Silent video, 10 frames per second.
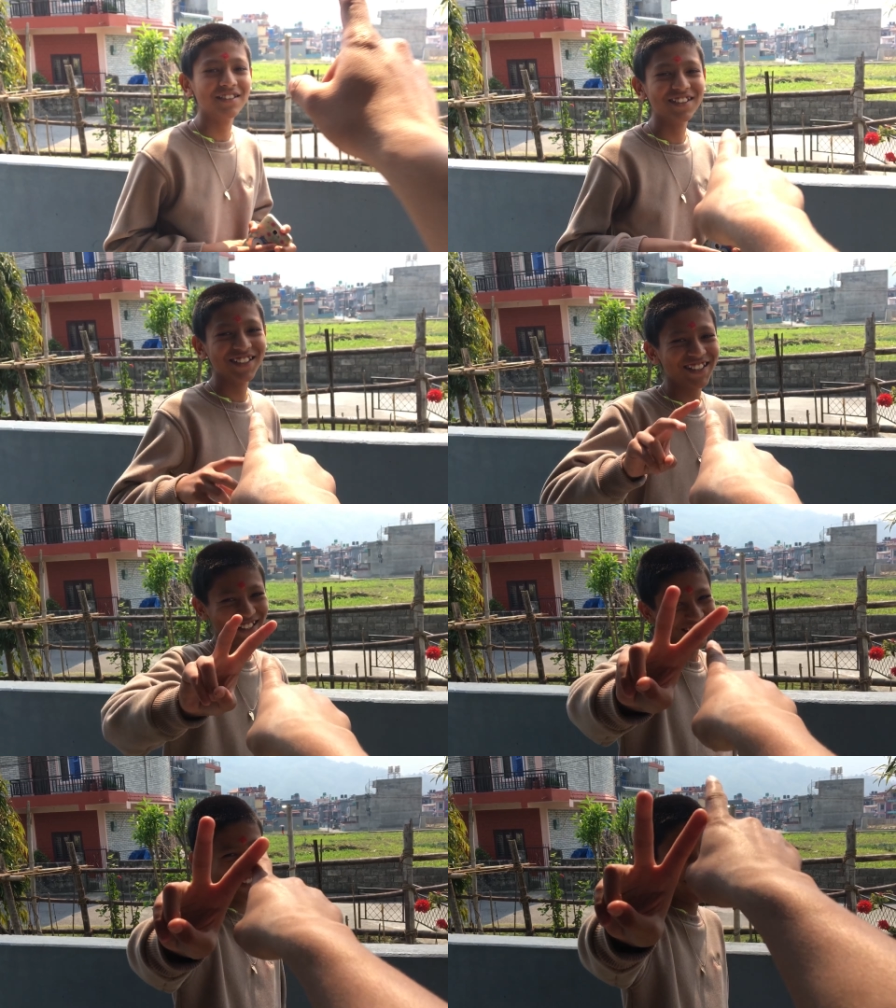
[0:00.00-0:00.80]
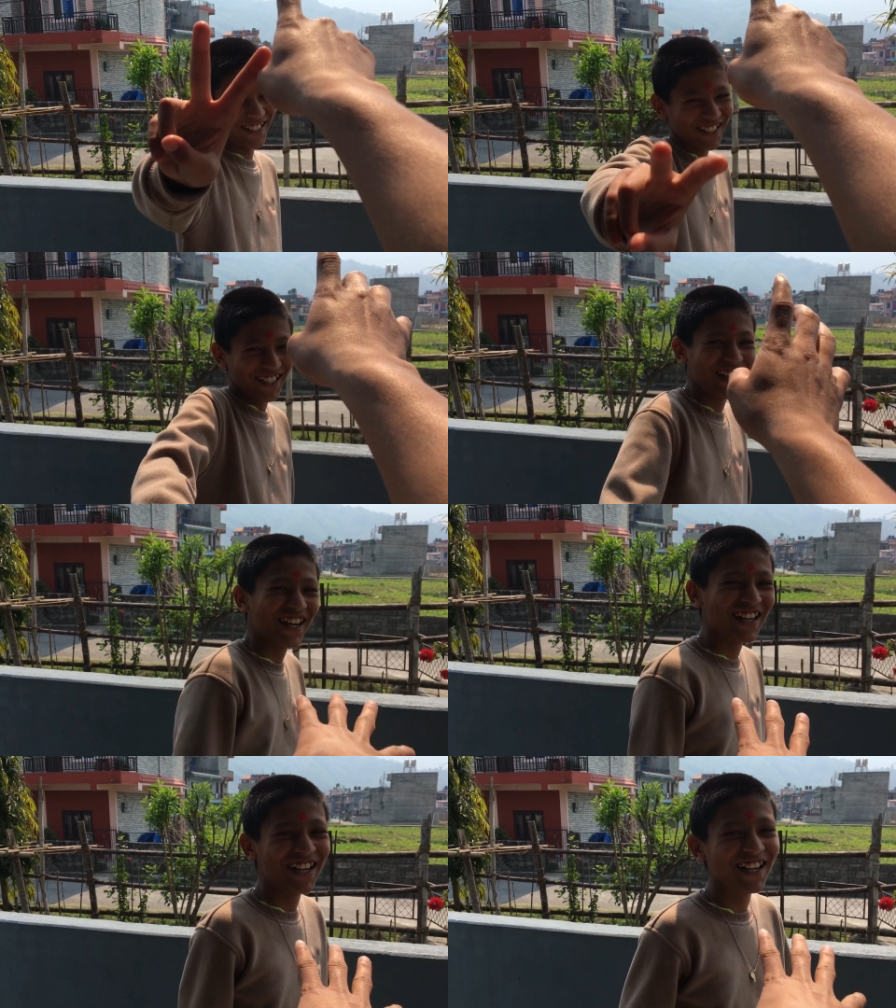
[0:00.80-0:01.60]
पता चल गया वो मेरे
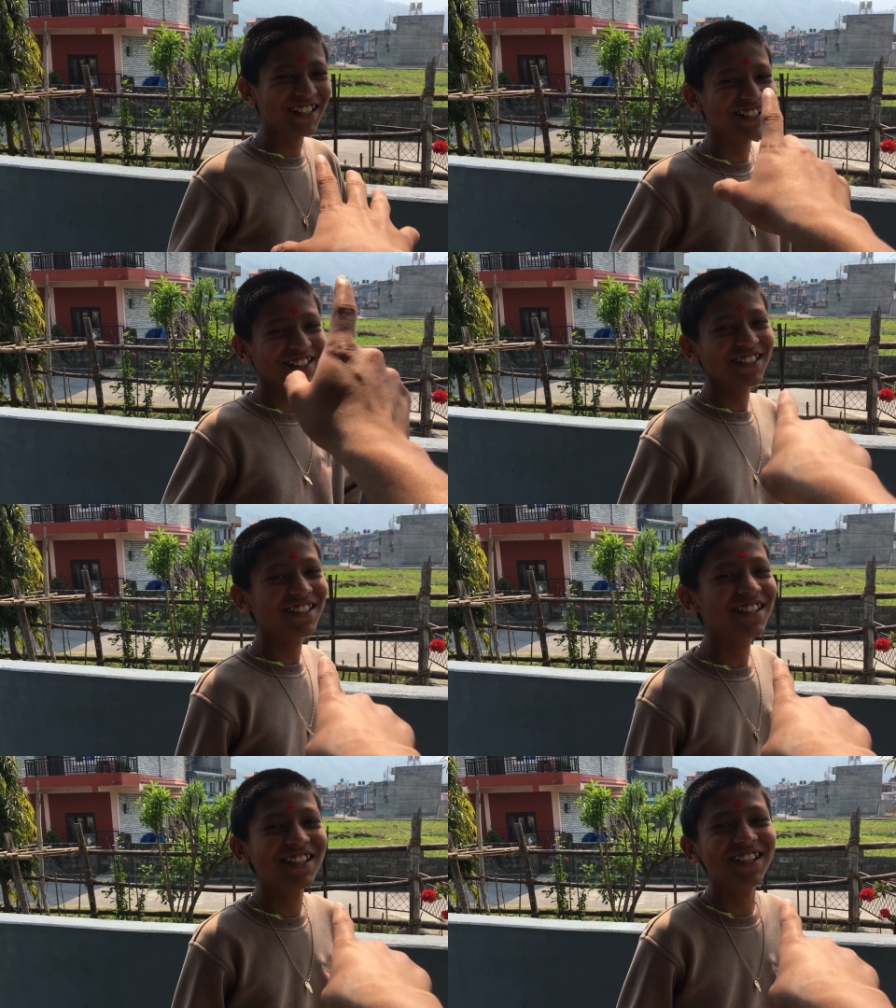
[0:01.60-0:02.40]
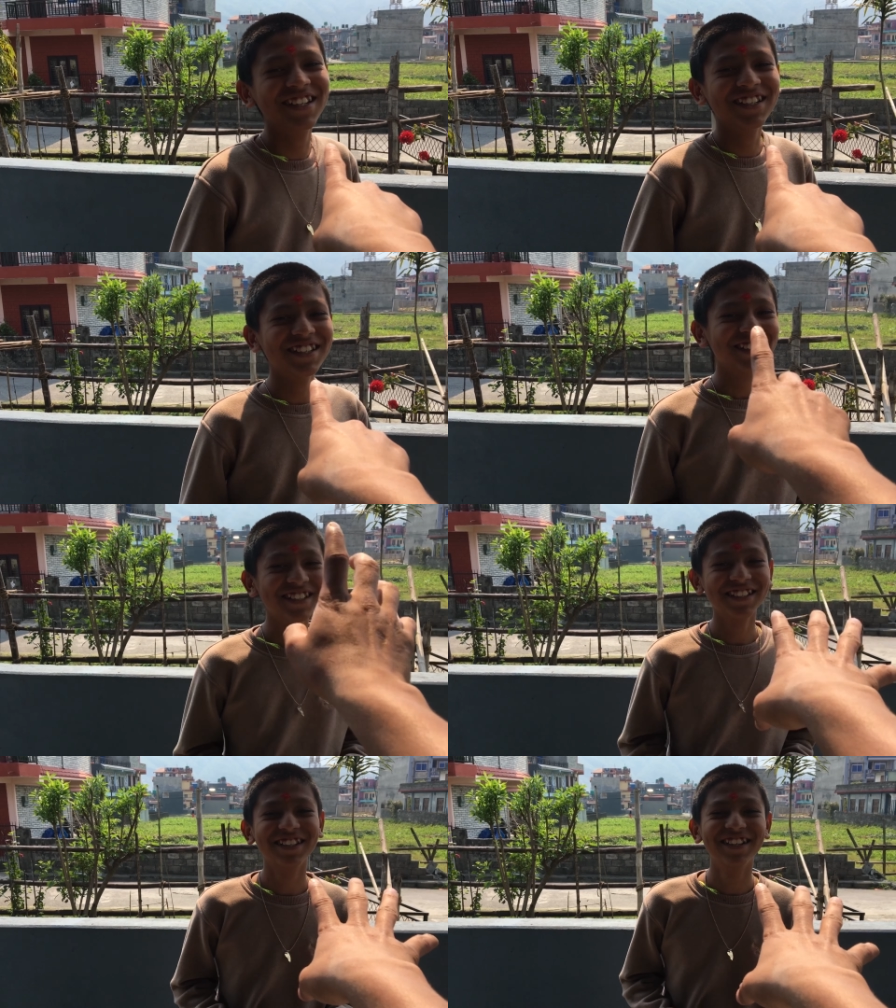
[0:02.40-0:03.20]
पास आ गया भागे भागे
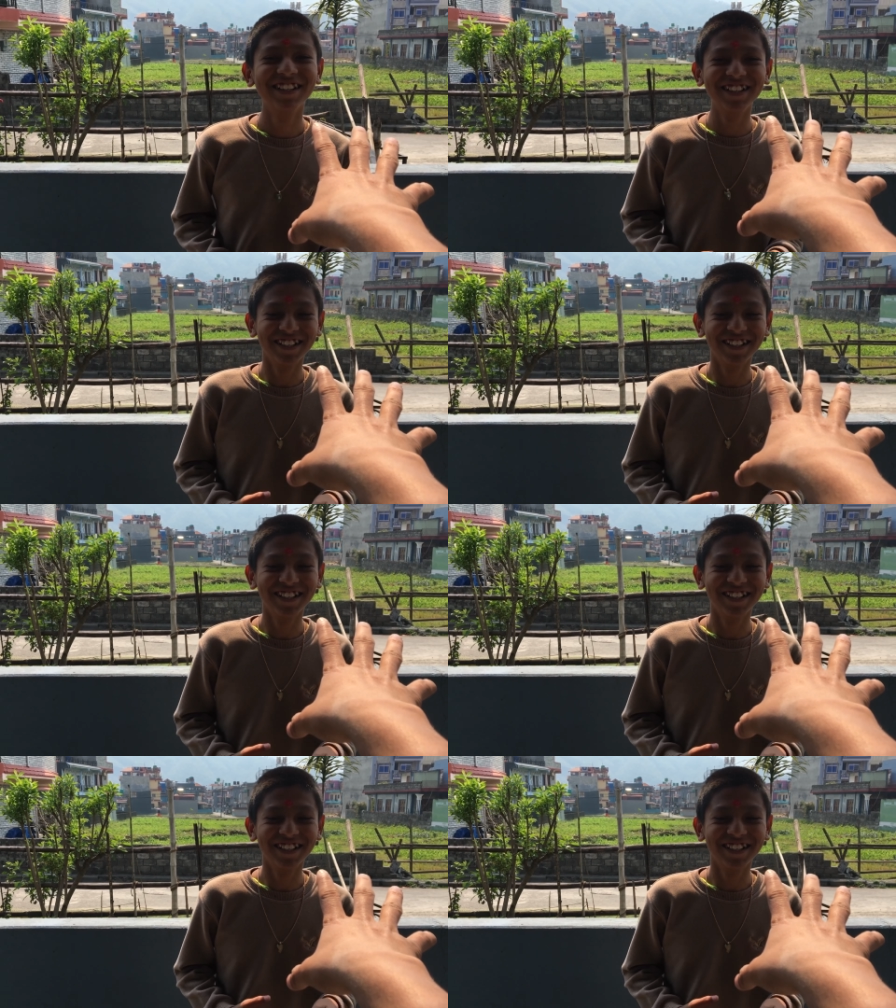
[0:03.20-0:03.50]
उसको बुआ ने